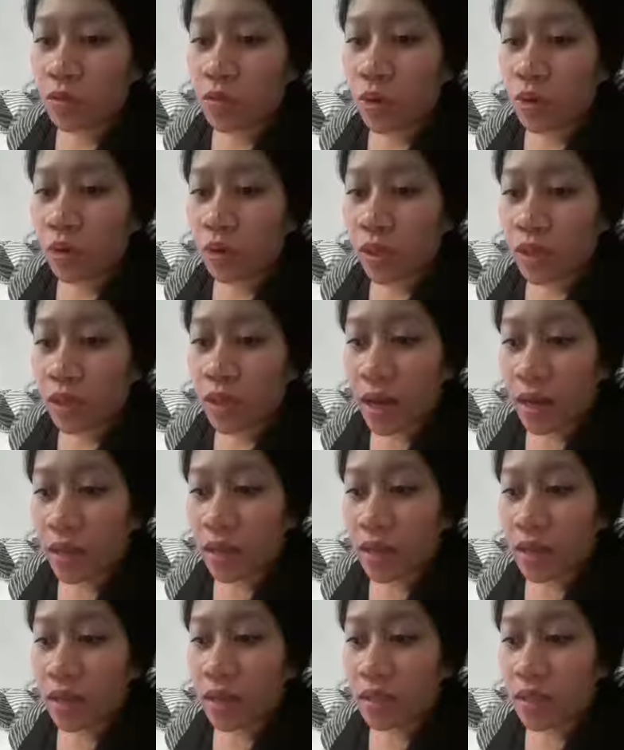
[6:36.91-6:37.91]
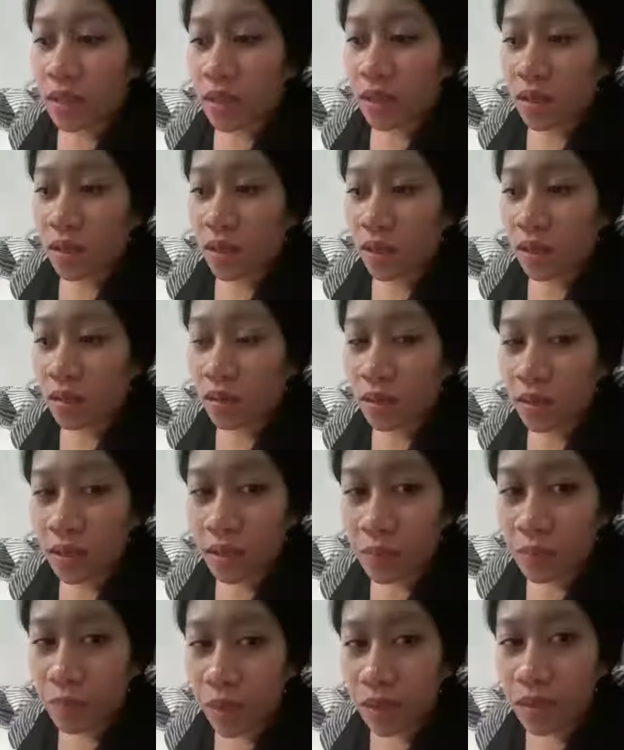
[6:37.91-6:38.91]
water lagi kasi
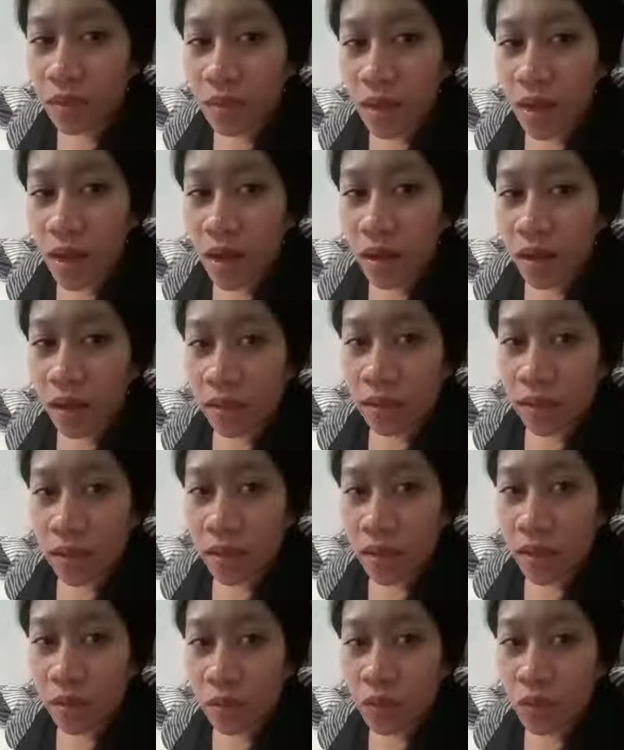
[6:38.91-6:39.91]
lilipad ka, ganyan-ganyan.